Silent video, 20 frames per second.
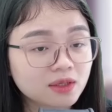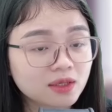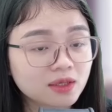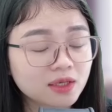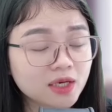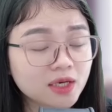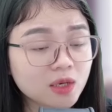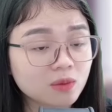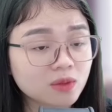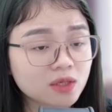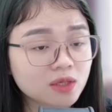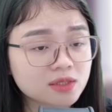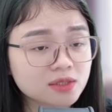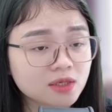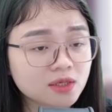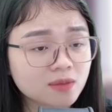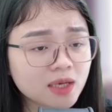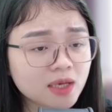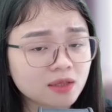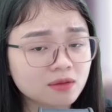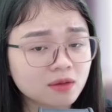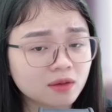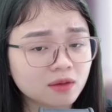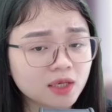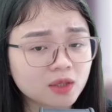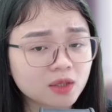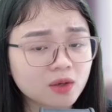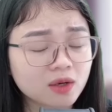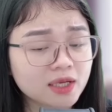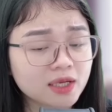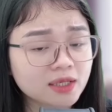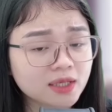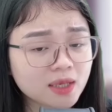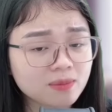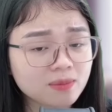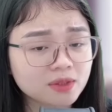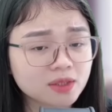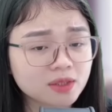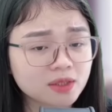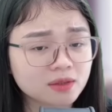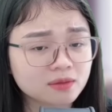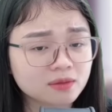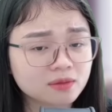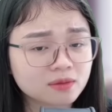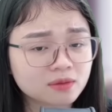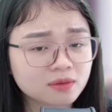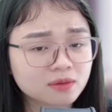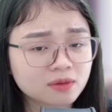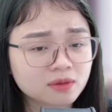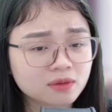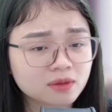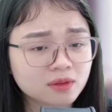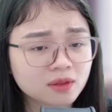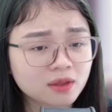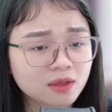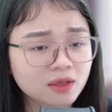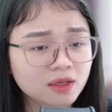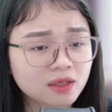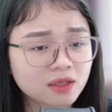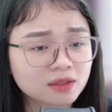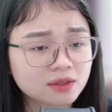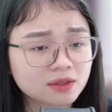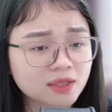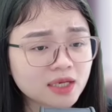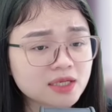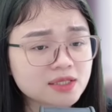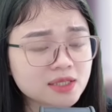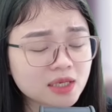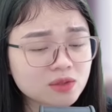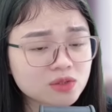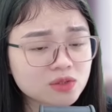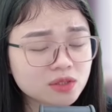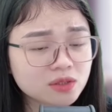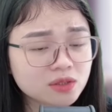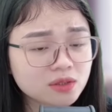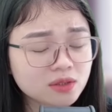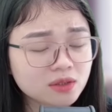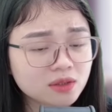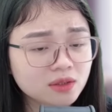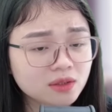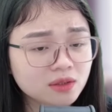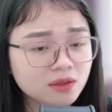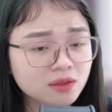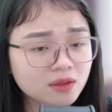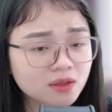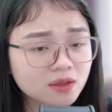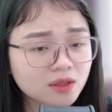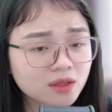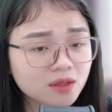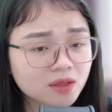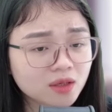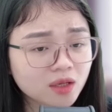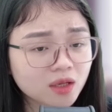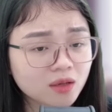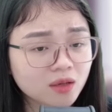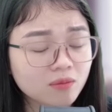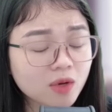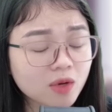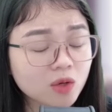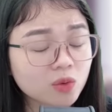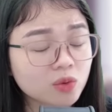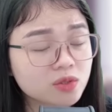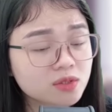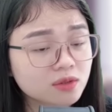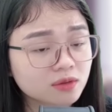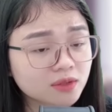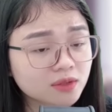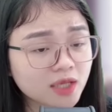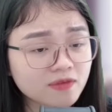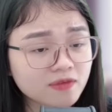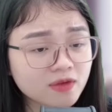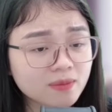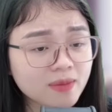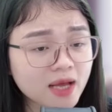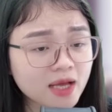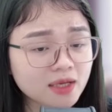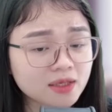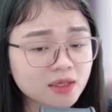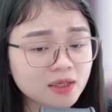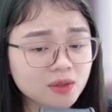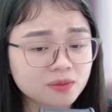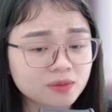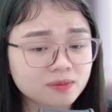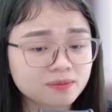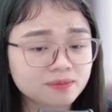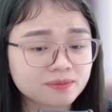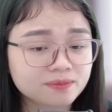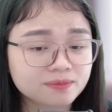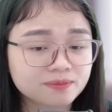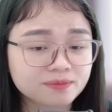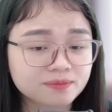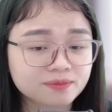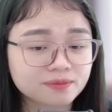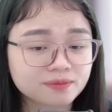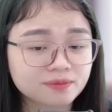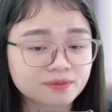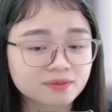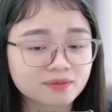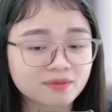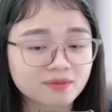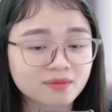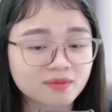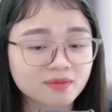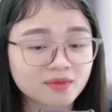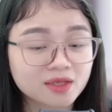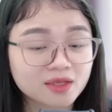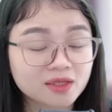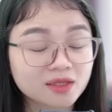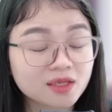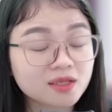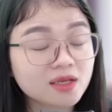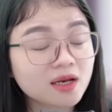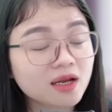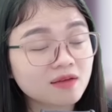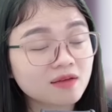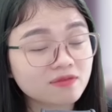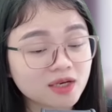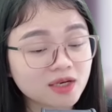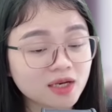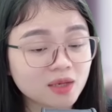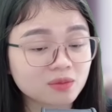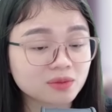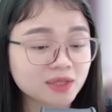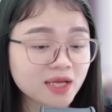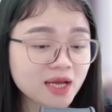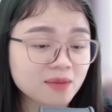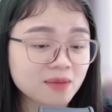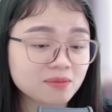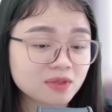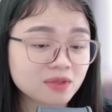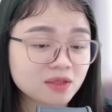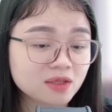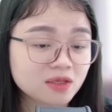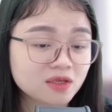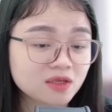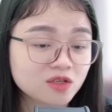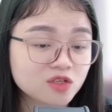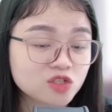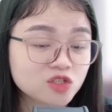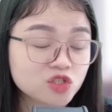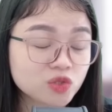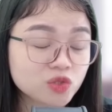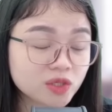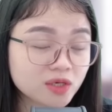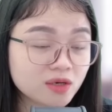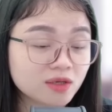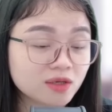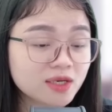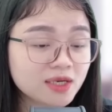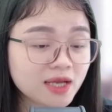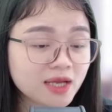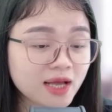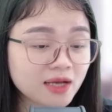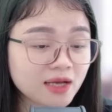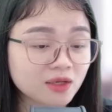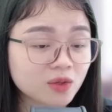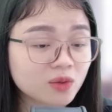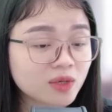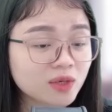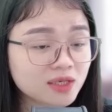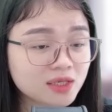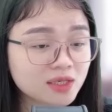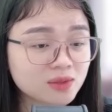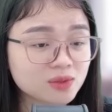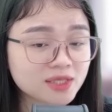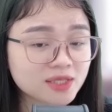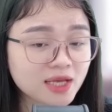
ngờ giờ bà Hương lại còn lấy cắp tiền Tại sao chứ bà có đối xử tệ với bà ấy đâu Tất nhiên là vì lòng tham Chuyện nợ ngân hàng con đã điều tra